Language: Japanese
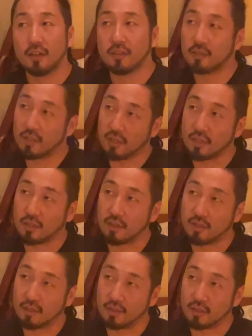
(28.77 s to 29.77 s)
で、
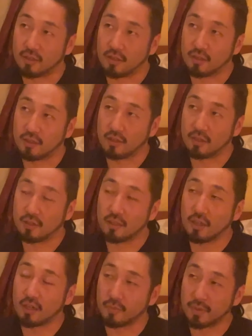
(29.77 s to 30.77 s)
えー、だ
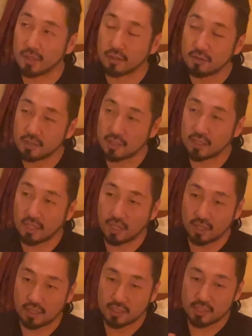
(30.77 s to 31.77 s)
からまあ9時か
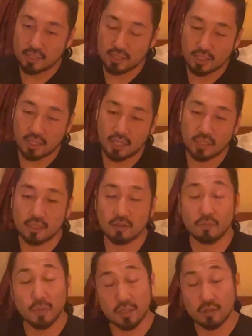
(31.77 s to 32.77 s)
ら1時間半だ
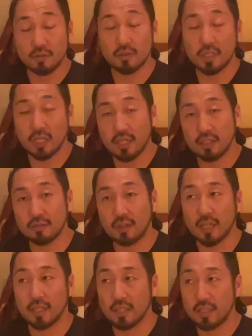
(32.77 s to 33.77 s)
と、まあ、10時半ぐら
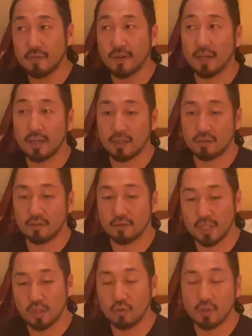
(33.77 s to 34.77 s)
いにはあの
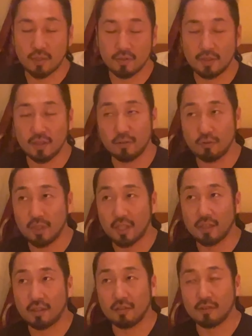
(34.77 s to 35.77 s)
宿にはつける予定
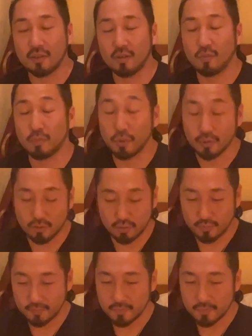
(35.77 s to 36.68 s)
だったんですけど僕